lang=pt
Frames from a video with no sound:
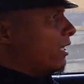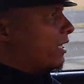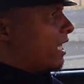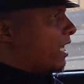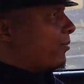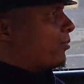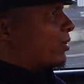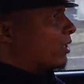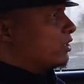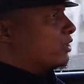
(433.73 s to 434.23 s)
na
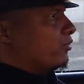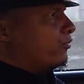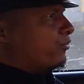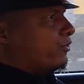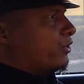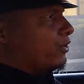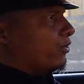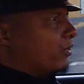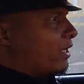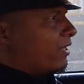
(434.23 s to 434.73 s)
época de
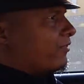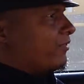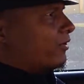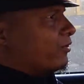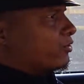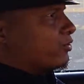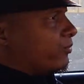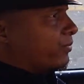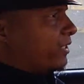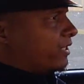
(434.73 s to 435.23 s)
frio levar
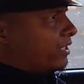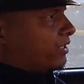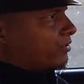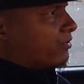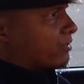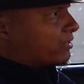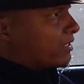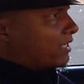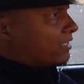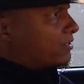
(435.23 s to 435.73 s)
os
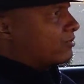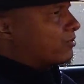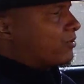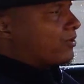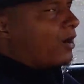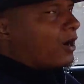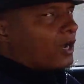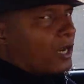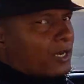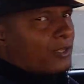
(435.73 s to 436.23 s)
meninos na
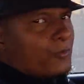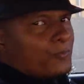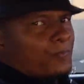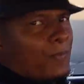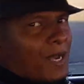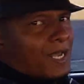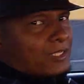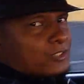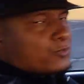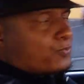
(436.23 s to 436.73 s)
escola, eu
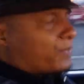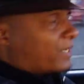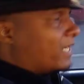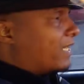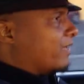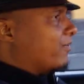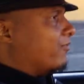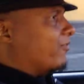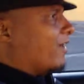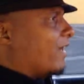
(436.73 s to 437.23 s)
passo para
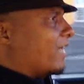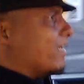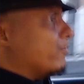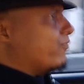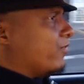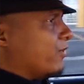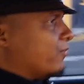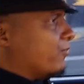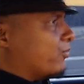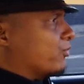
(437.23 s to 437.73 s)
levar e
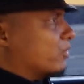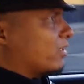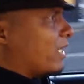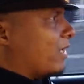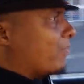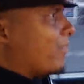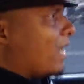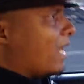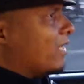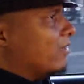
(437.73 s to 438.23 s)
venho para o
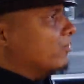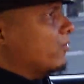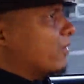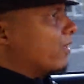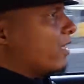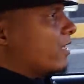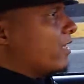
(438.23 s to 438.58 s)
trabalho.